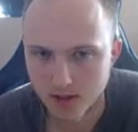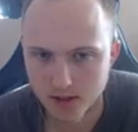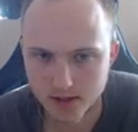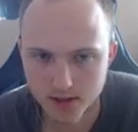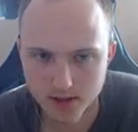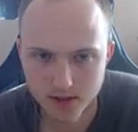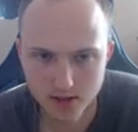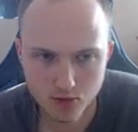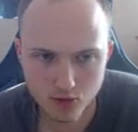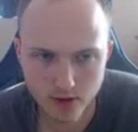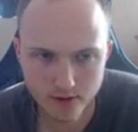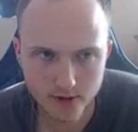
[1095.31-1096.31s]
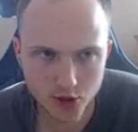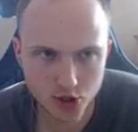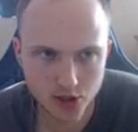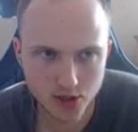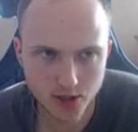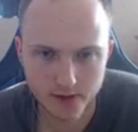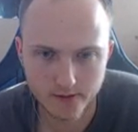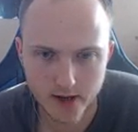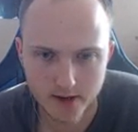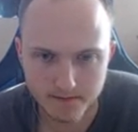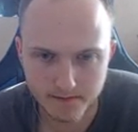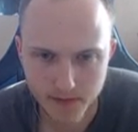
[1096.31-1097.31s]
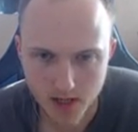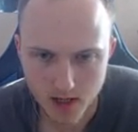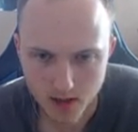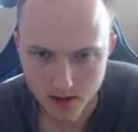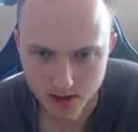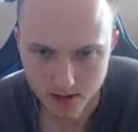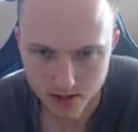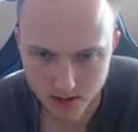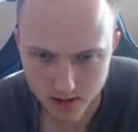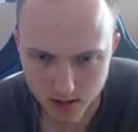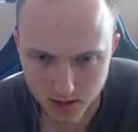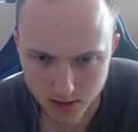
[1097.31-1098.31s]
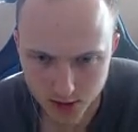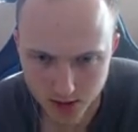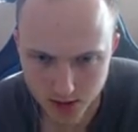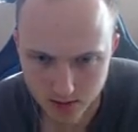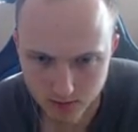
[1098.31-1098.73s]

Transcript: Где-то на уровне 4-2 должна